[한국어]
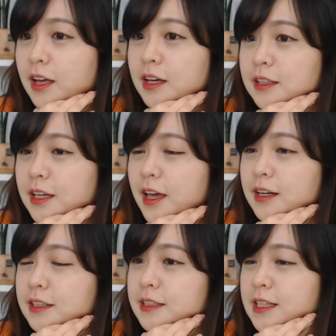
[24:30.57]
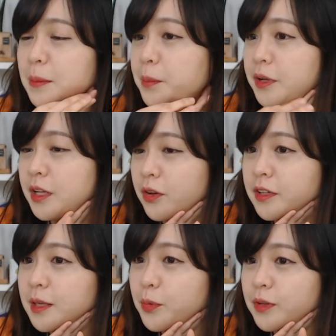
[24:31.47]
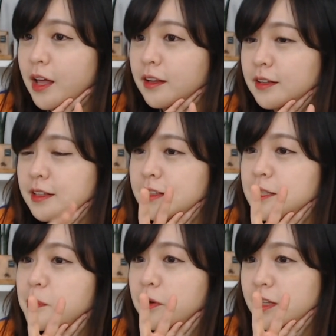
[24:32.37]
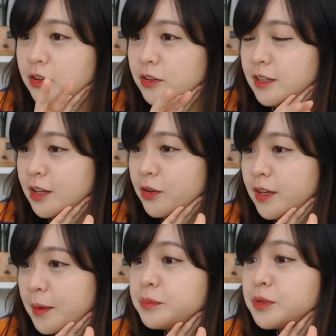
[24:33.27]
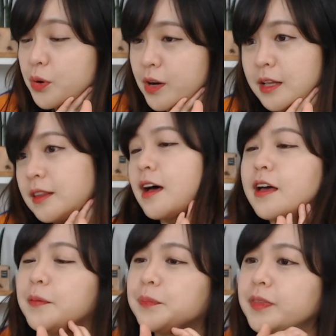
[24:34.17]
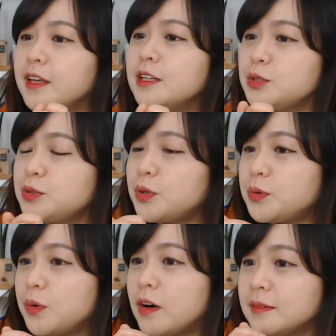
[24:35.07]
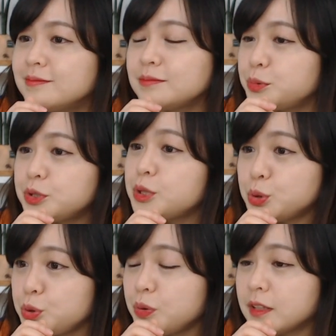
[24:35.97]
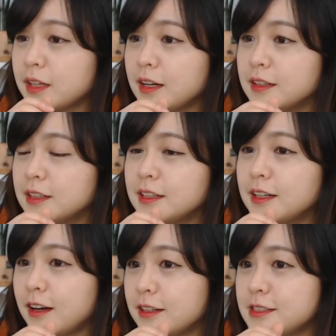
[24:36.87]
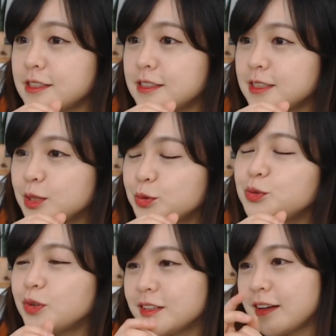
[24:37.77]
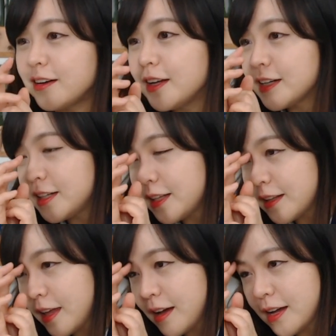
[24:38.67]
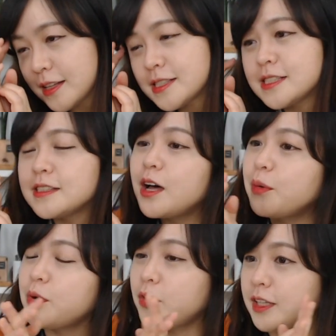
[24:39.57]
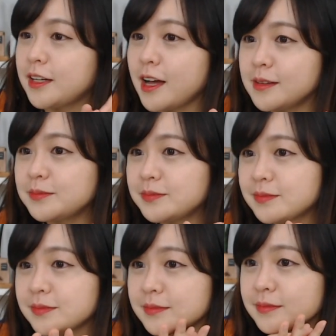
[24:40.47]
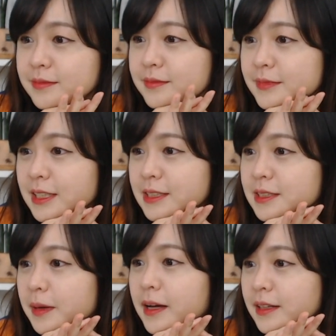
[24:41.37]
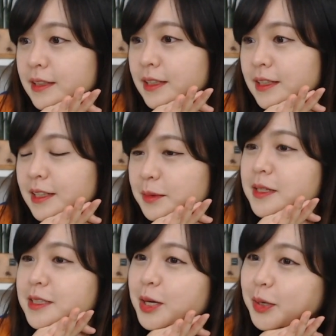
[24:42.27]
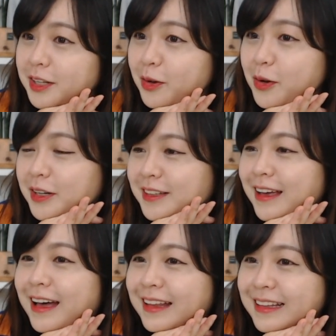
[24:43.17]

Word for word: 얘를 3번에 넣기보다는 2번에 넣는 게 더 예쁠 것 같아요. 속으로 무술 추而是꾸어 그냥 내가 지나온 거니까, 是吧? 맞아요. 이런 거 이해는